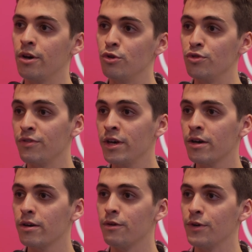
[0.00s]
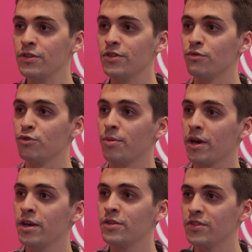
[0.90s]
l'univers, en fait, c'est venu
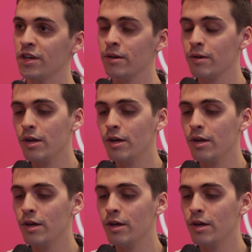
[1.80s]
après. C'est